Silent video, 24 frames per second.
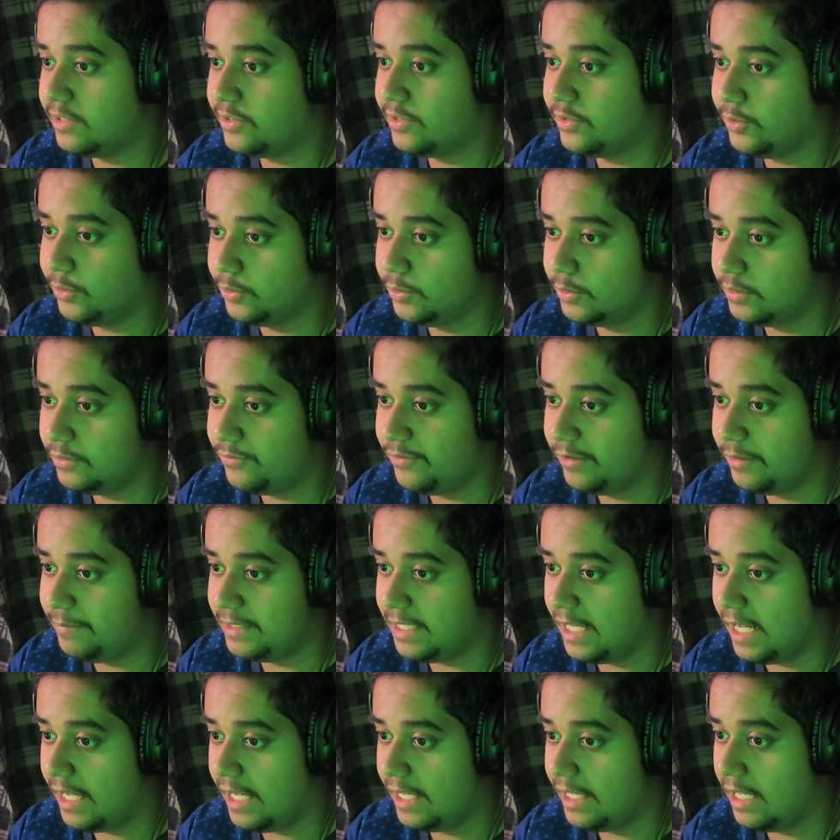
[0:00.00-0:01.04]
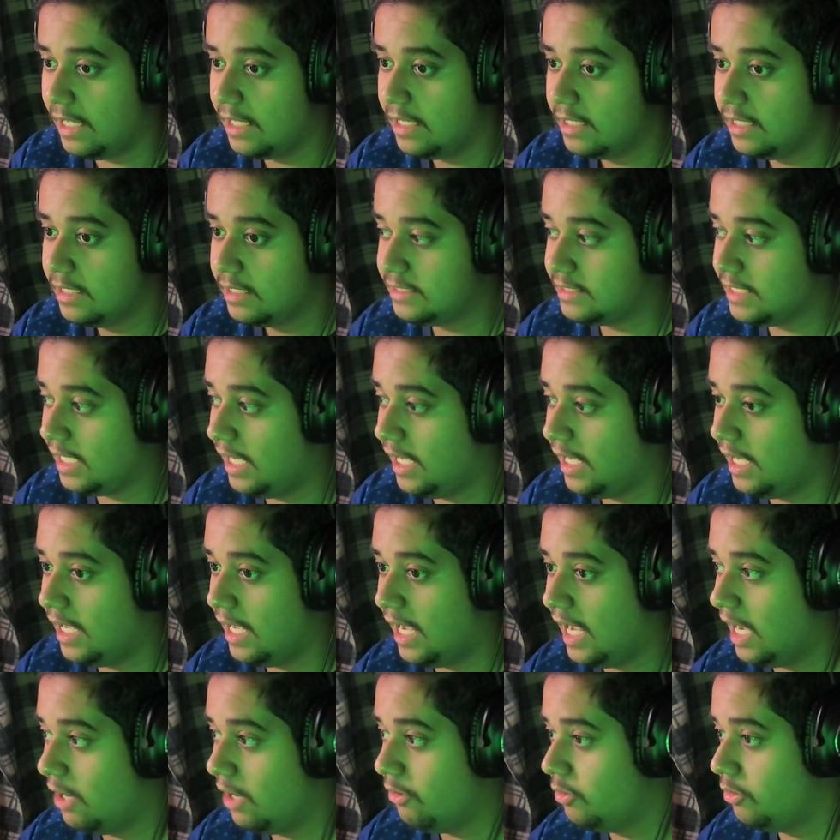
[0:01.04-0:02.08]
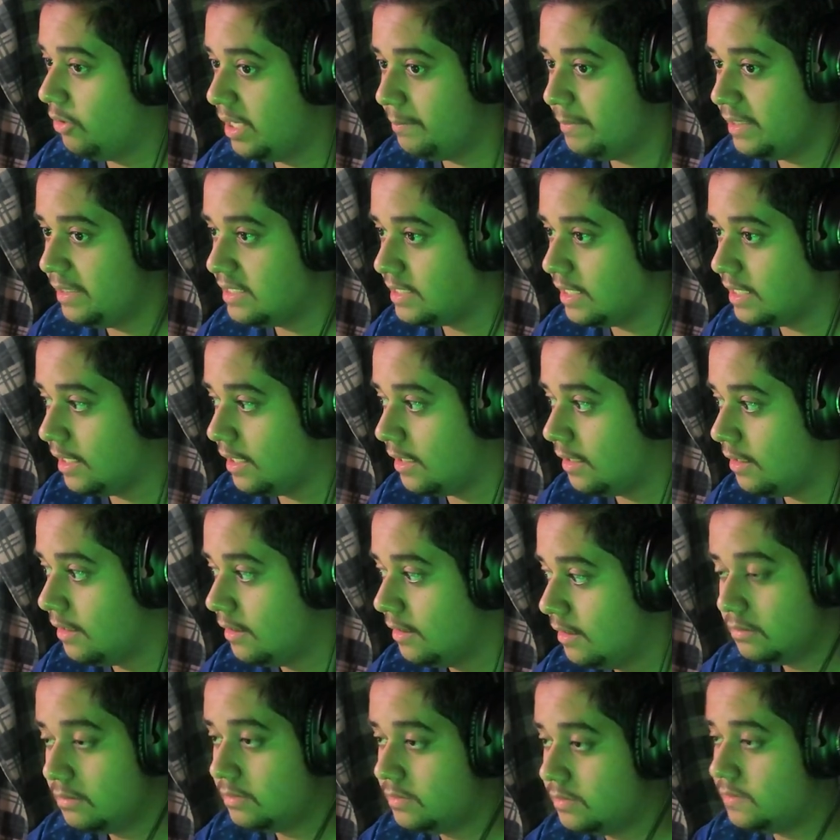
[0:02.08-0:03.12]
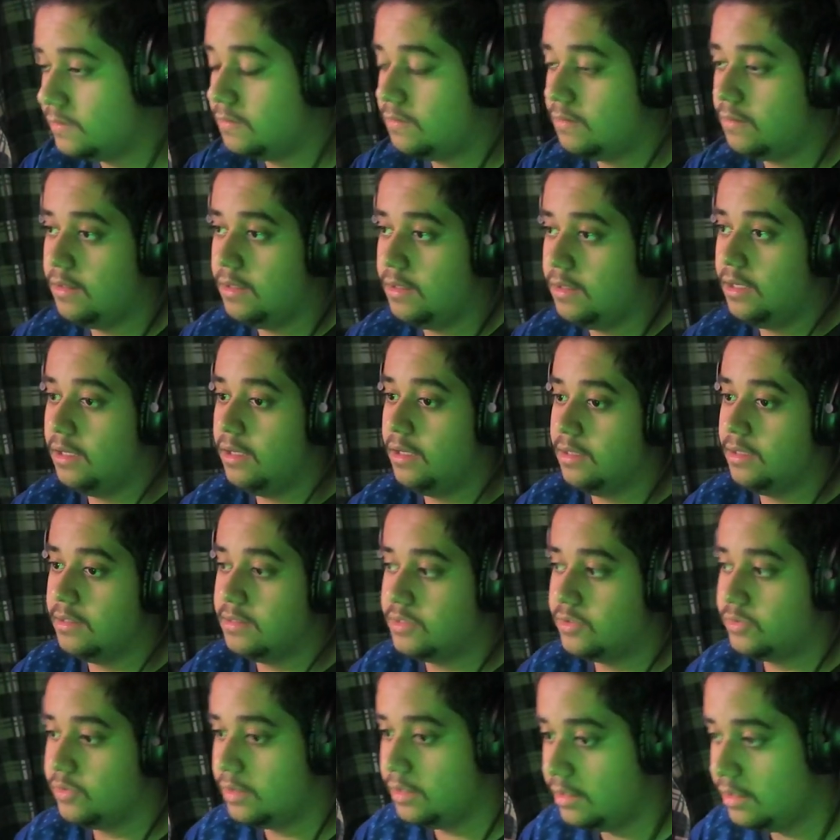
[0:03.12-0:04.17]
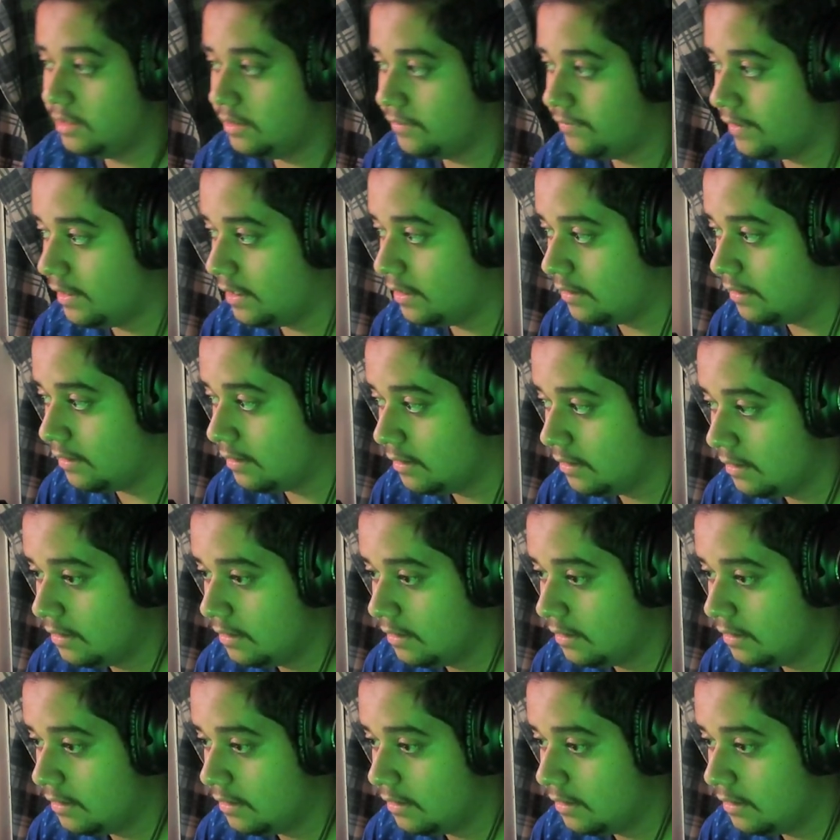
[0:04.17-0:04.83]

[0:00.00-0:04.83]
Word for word: سعود في البدايه قطعها حاول وين ميشيل ايش ذا السواليف هذه